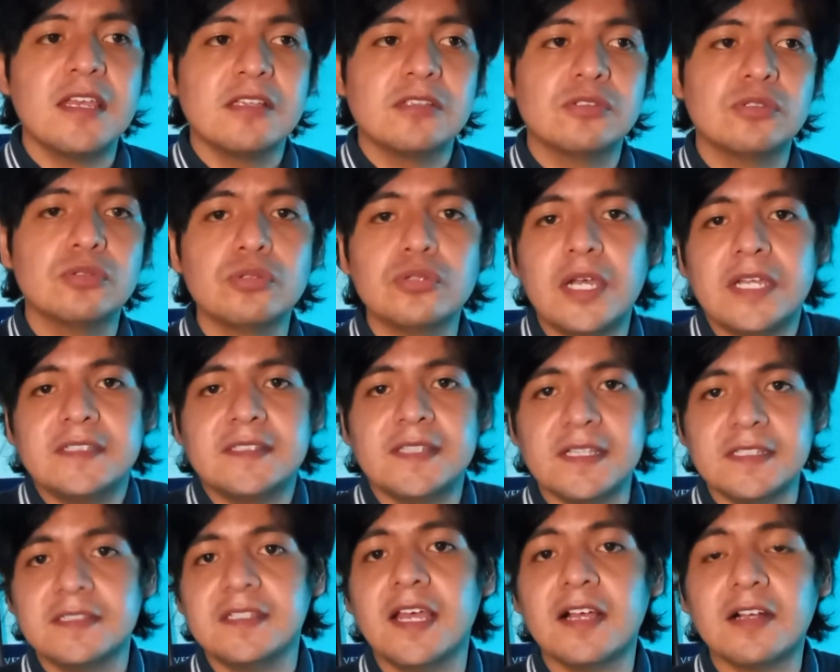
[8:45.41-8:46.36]
su
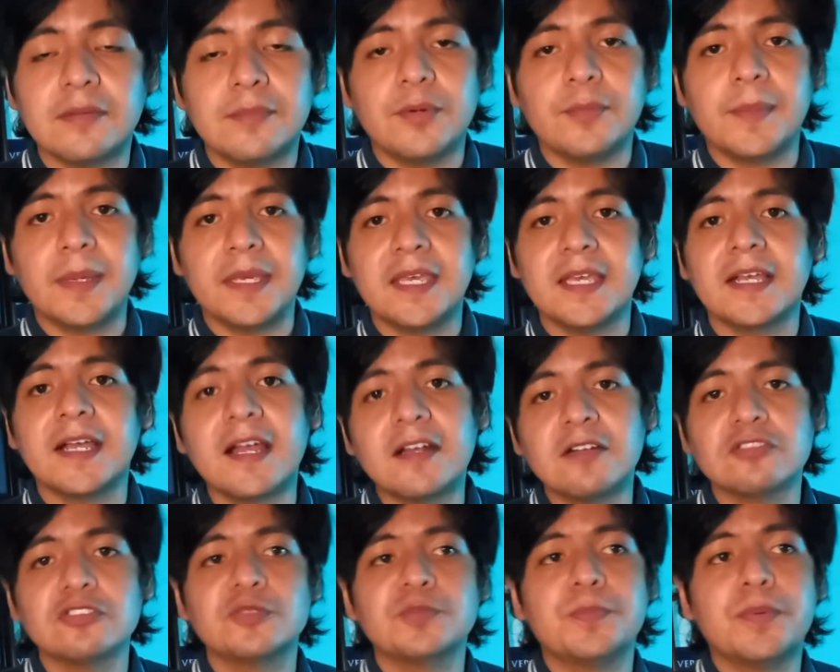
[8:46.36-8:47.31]
esencia como
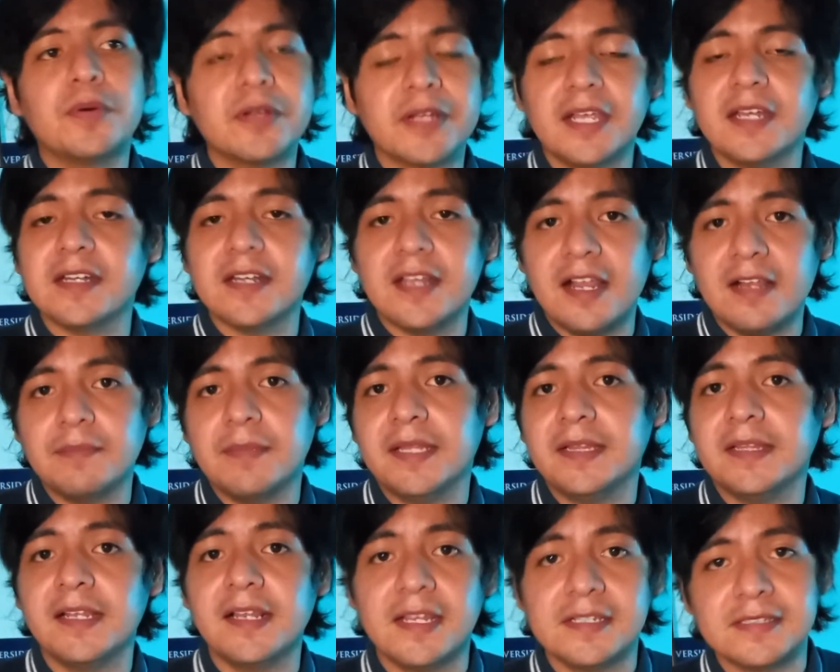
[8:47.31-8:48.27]
mexicanos, porque
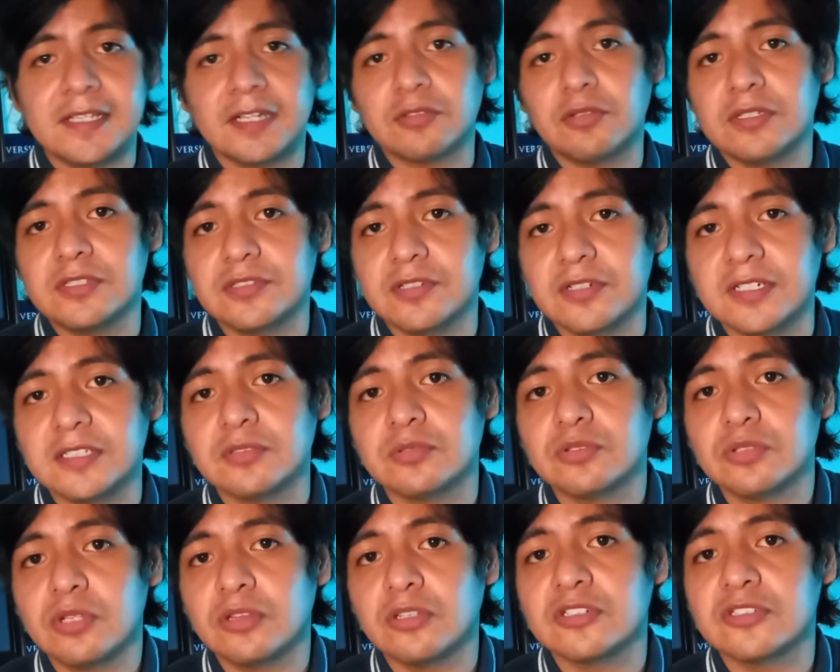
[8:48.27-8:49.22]
realmente en las actuaciones
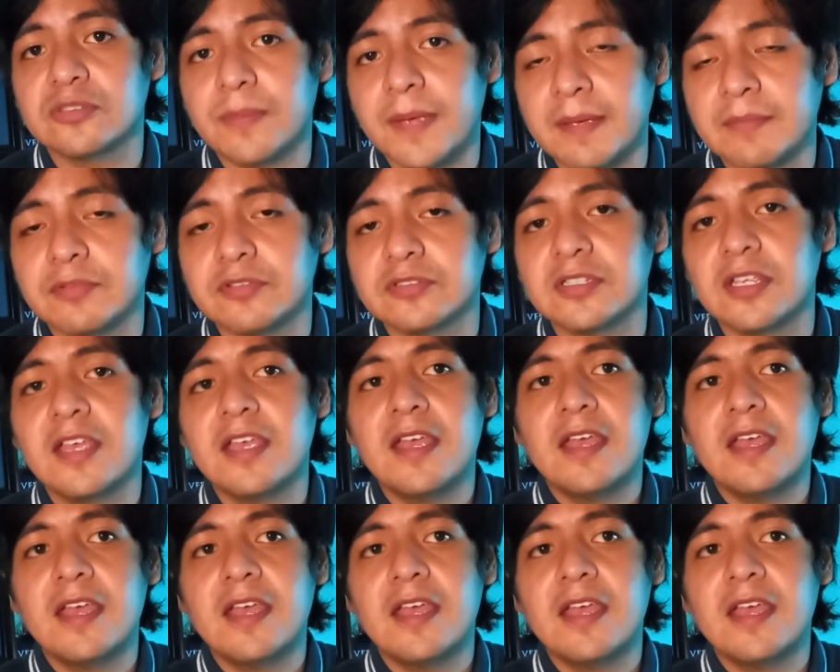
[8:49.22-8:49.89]
nosotros vemos